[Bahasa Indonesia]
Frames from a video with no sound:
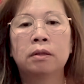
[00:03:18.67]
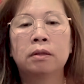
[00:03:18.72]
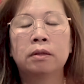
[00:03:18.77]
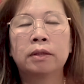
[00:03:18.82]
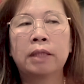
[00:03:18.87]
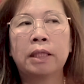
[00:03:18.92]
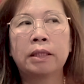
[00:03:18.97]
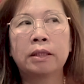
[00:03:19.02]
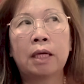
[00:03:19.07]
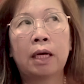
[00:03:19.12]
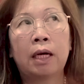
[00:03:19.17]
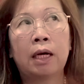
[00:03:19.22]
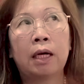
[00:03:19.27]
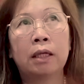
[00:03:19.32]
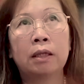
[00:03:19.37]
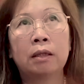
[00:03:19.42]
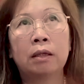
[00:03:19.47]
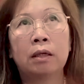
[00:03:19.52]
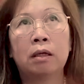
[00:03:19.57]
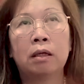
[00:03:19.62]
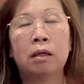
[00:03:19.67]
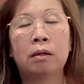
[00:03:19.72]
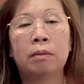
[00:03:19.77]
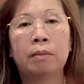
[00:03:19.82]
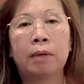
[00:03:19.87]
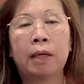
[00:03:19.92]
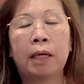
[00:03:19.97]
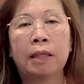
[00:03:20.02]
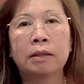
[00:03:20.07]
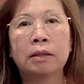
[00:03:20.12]
Saya sangat uh,
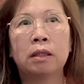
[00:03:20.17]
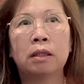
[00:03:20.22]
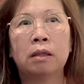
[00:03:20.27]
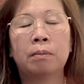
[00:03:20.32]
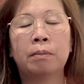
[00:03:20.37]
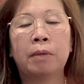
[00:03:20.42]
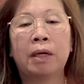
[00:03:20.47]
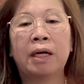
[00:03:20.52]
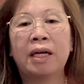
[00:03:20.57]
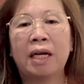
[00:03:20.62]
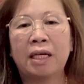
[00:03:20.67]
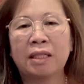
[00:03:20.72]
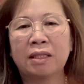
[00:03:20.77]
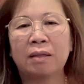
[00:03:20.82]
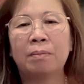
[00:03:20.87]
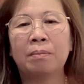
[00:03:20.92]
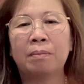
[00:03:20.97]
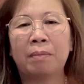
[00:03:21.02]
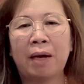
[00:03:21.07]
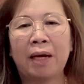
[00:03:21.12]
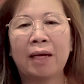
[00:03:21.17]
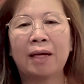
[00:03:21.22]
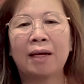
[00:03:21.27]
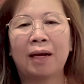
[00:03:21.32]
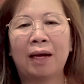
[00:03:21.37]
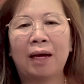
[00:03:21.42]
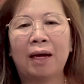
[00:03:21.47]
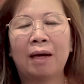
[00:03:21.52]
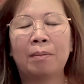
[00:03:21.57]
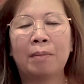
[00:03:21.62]
merasa bernasib
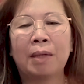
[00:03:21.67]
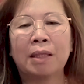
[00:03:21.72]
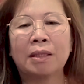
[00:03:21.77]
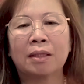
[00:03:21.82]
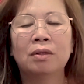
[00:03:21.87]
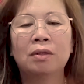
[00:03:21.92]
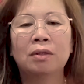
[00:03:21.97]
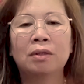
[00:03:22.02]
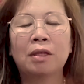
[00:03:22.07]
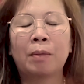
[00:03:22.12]
baiklah masa itu.